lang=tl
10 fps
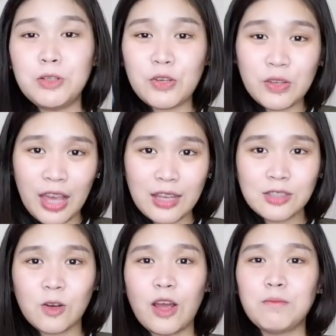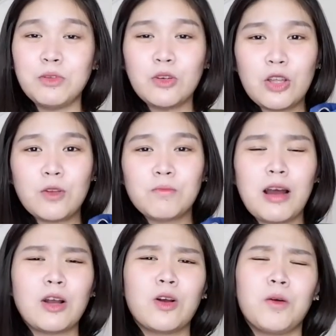Blue yung case ko and blue rin yung
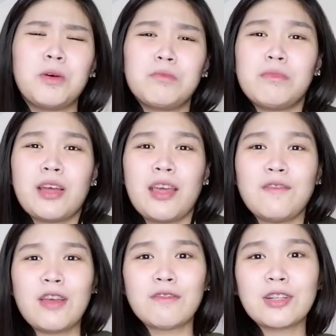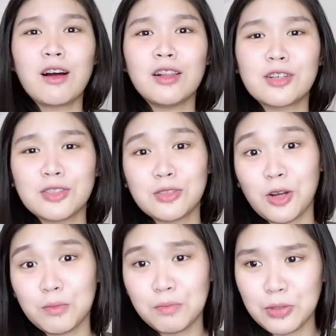bag ko, but my favorite color is
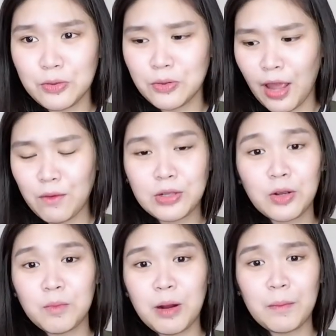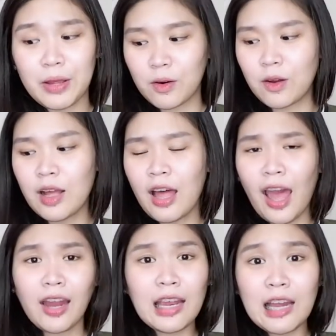not blue, ewan ko ba, pero
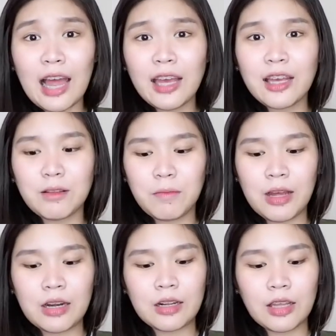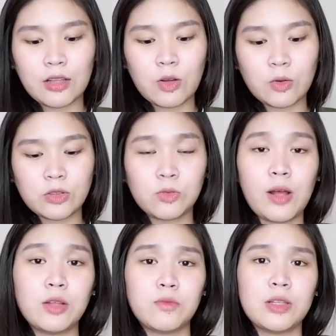I really like it. Parang it goes
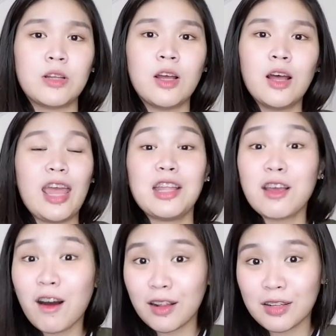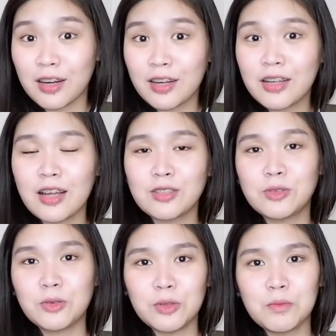well with any color na
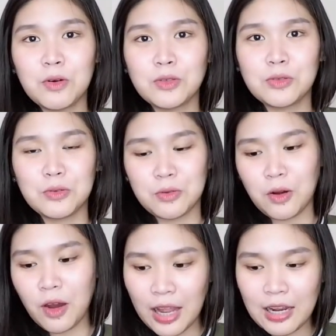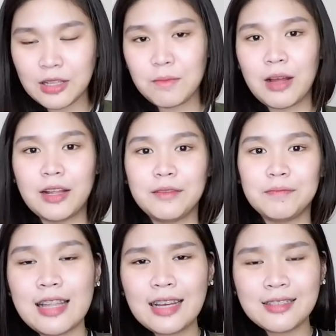suot mo, so okay lang naman.
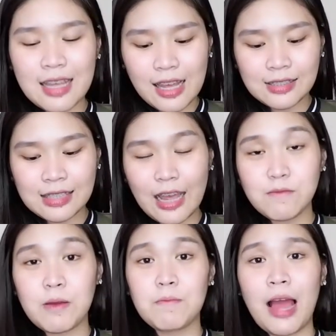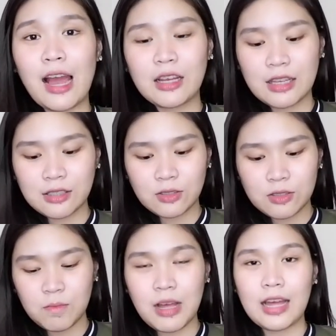The next thing inside my bag
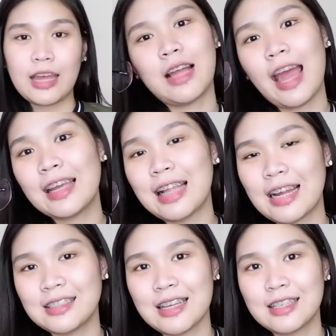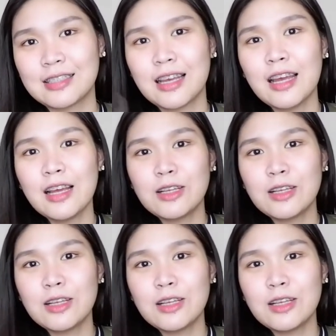is my eyeglasses.